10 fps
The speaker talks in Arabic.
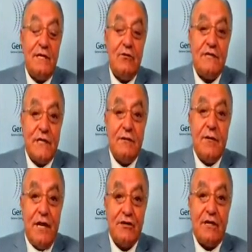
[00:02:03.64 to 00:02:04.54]

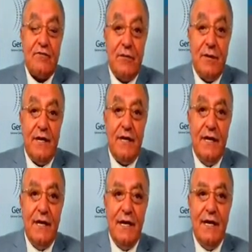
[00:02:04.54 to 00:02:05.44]
و
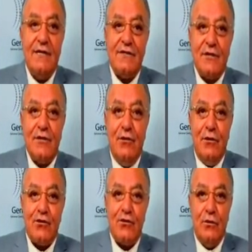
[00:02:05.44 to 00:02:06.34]
لا يستطيع
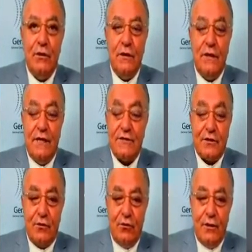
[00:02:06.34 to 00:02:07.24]
الحصول لا
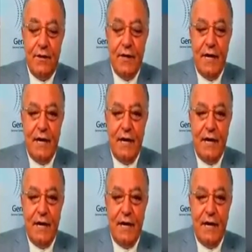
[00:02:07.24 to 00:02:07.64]
يستطيعون